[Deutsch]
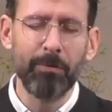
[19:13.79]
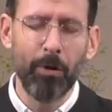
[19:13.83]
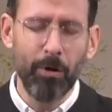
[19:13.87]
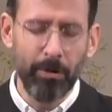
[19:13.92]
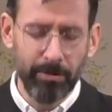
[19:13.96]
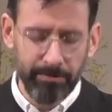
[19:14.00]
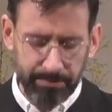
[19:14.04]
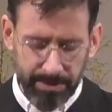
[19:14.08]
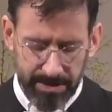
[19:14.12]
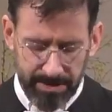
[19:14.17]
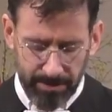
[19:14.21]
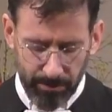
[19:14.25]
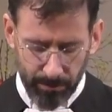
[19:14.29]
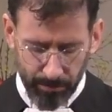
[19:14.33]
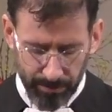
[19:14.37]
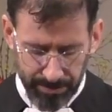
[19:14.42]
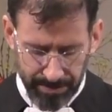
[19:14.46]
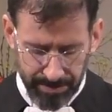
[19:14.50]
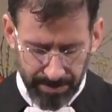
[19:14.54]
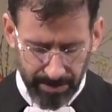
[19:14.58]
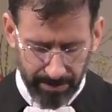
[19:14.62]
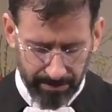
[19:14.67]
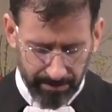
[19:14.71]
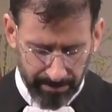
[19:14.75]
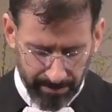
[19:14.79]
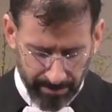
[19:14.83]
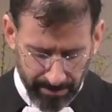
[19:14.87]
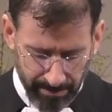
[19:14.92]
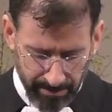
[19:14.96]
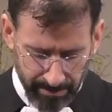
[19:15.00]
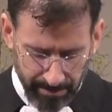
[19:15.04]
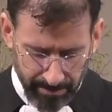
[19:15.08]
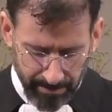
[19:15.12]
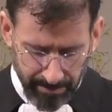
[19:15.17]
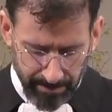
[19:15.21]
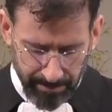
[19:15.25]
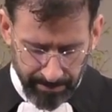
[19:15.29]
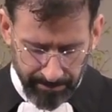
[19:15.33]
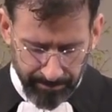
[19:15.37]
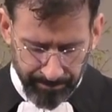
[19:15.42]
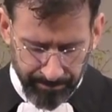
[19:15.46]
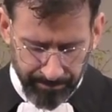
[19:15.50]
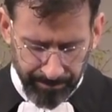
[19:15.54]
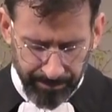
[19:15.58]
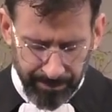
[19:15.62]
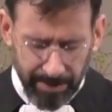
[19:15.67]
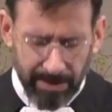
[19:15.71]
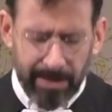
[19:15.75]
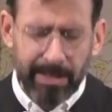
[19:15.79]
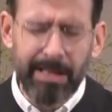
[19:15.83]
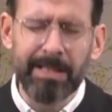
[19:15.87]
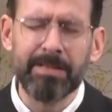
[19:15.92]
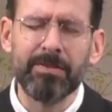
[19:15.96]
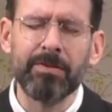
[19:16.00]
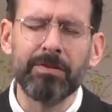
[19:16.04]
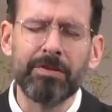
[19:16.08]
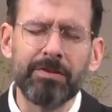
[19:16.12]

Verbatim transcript: die Wochen bis Ostern. Lass